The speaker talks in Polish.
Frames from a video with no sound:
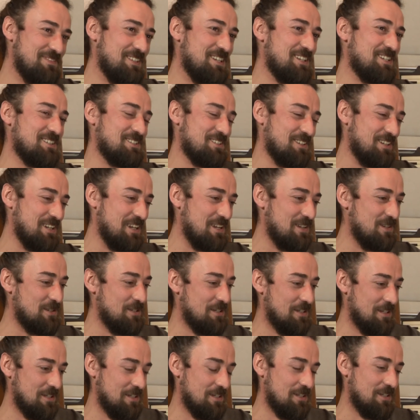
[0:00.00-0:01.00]
Jest okej. Okay.
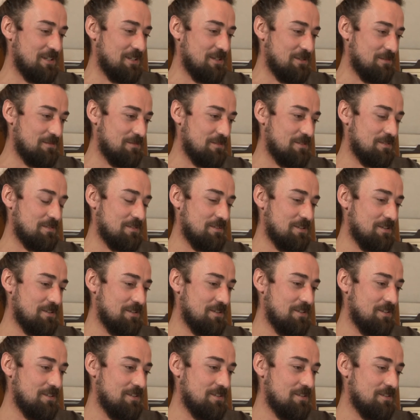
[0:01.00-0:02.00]
No
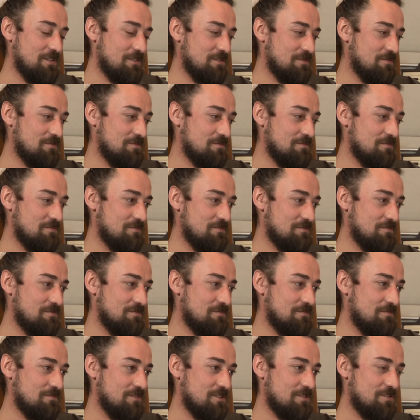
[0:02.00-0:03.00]
i
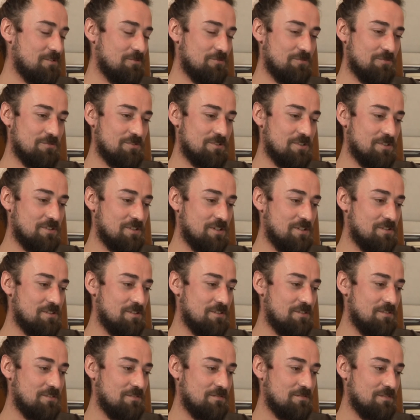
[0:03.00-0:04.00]
to dużo rzeczy,
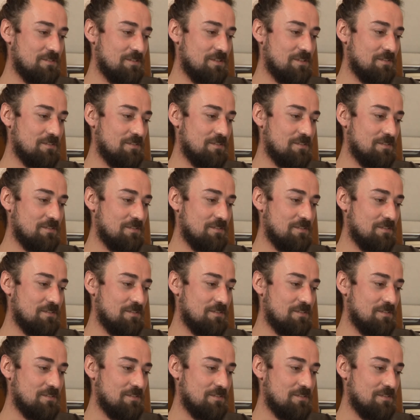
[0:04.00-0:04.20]
no.